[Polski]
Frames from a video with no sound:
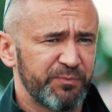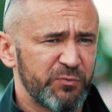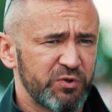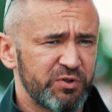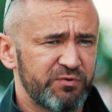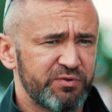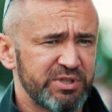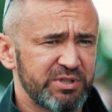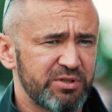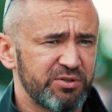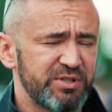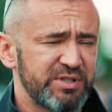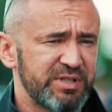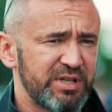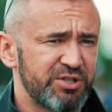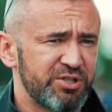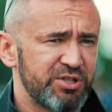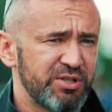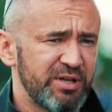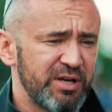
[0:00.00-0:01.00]
to wszystko się
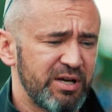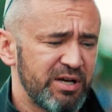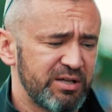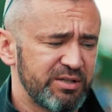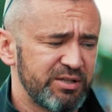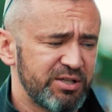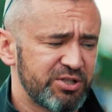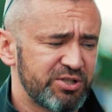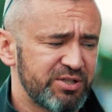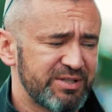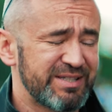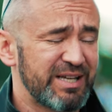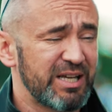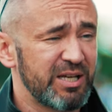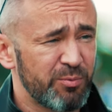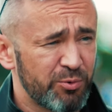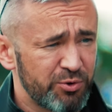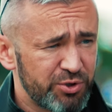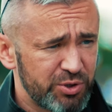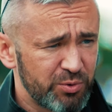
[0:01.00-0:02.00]
zaczyna jeszcze
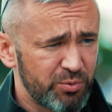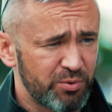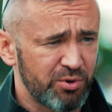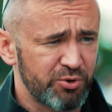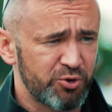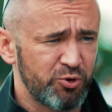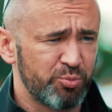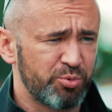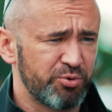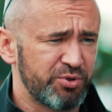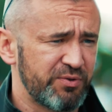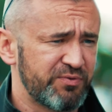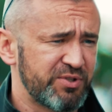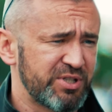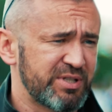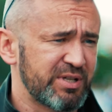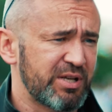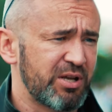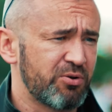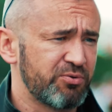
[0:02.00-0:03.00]
zanim on się urodził, później w
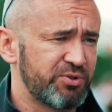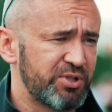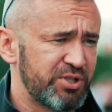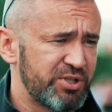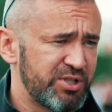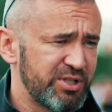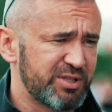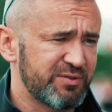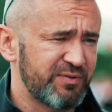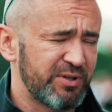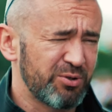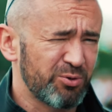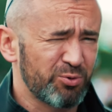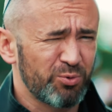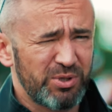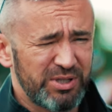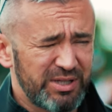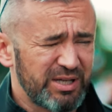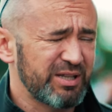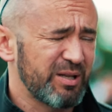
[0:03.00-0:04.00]
czasach jego dzieciństwa, no,
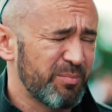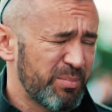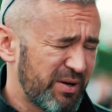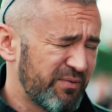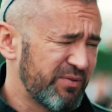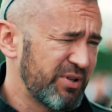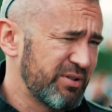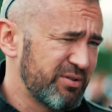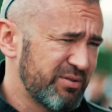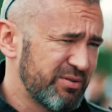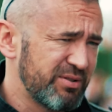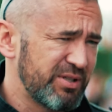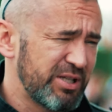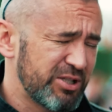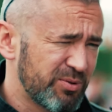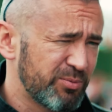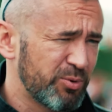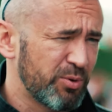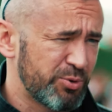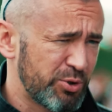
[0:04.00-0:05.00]
które tak naprawdę
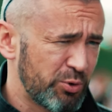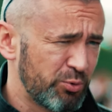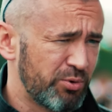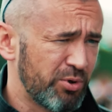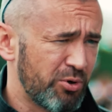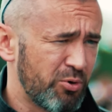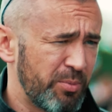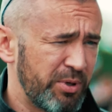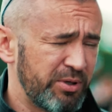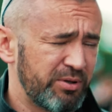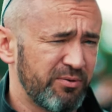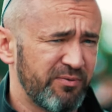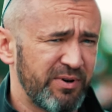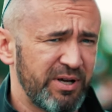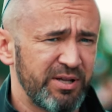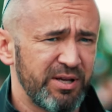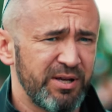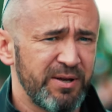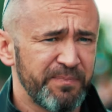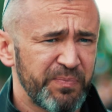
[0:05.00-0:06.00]
nie są dobrze
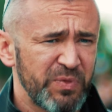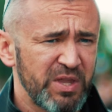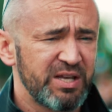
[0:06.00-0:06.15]
udokumentowane.